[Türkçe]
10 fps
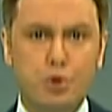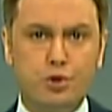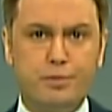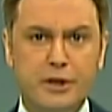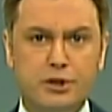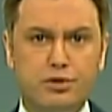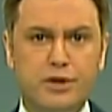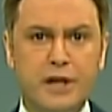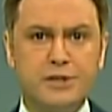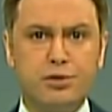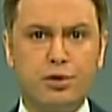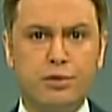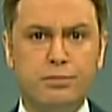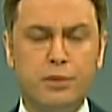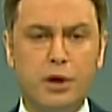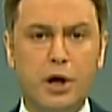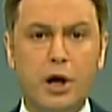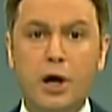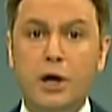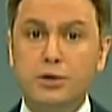büyük bir Türkiye istiyorum.
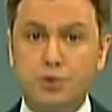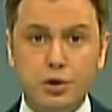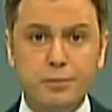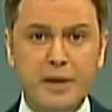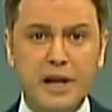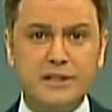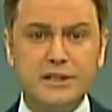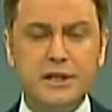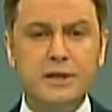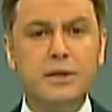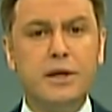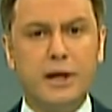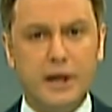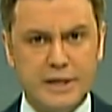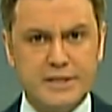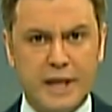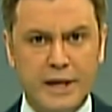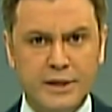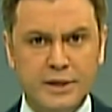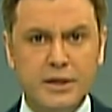Türk milletinin
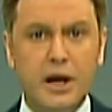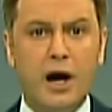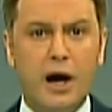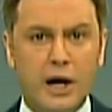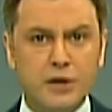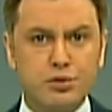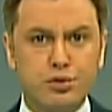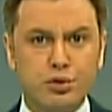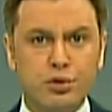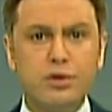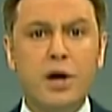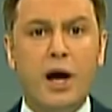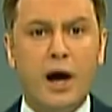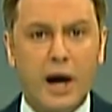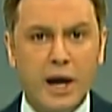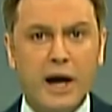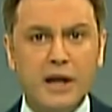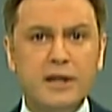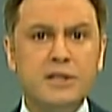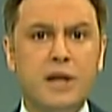isteğinin, arzusunun,
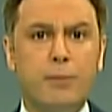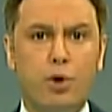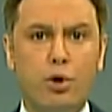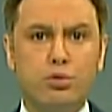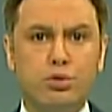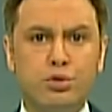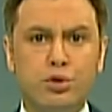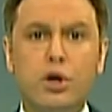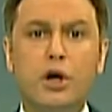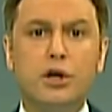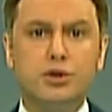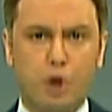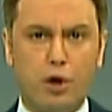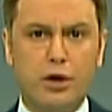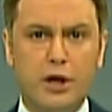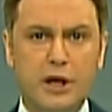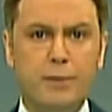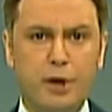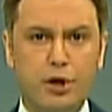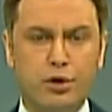hayalinin de bu olduğunu çok
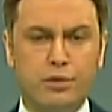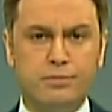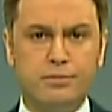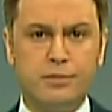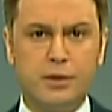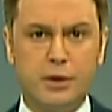iyi biliyorum.